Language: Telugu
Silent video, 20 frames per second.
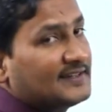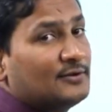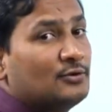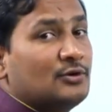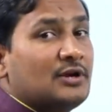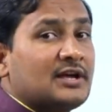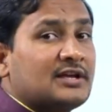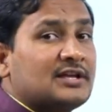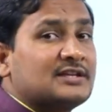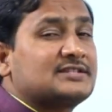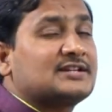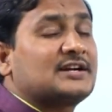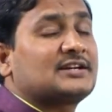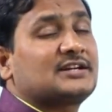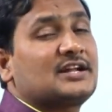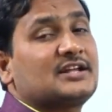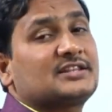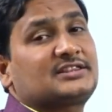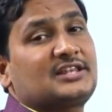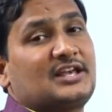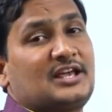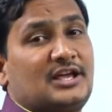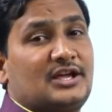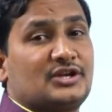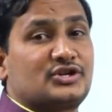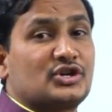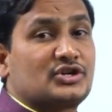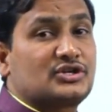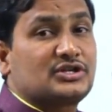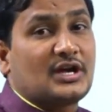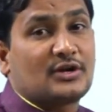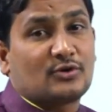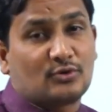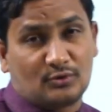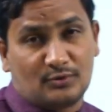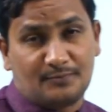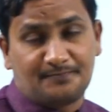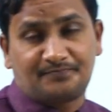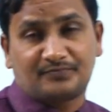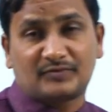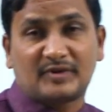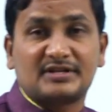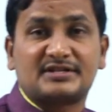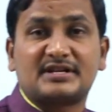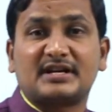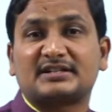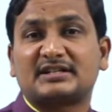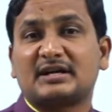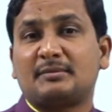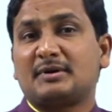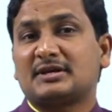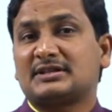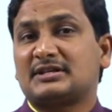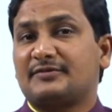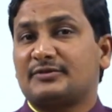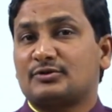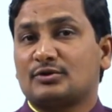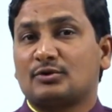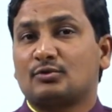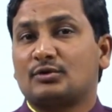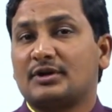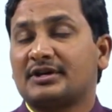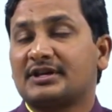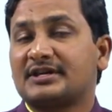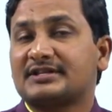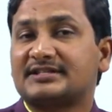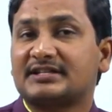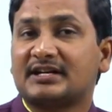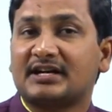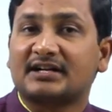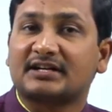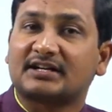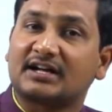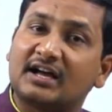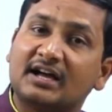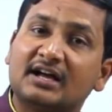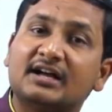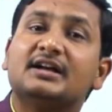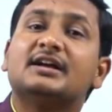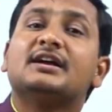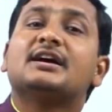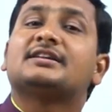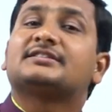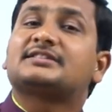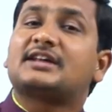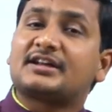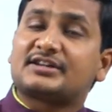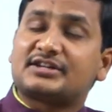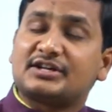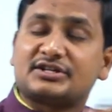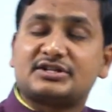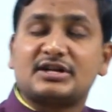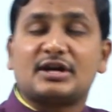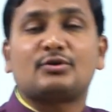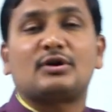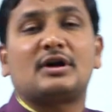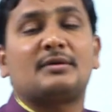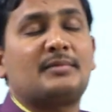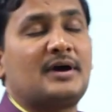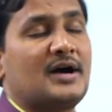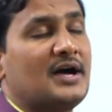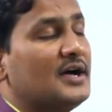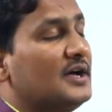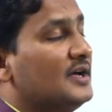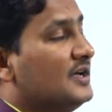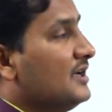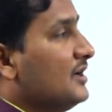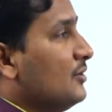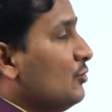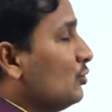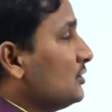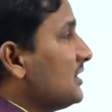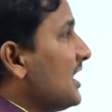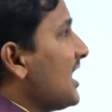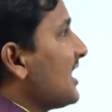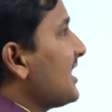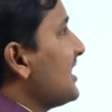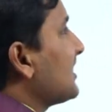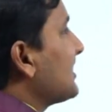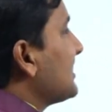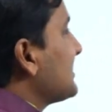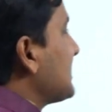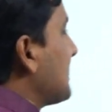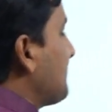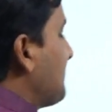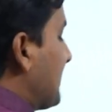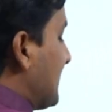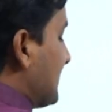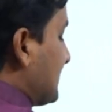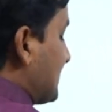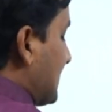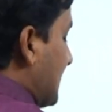దీన్ని ఉల్లంఘించినట్లయితే శిక్షారులు చట్టబద్ధ విధులను ఉల్లంఘిస్తే కనుక దాని శిక్షార్హులమ్మా ఉదాహరణకి చెప్పండి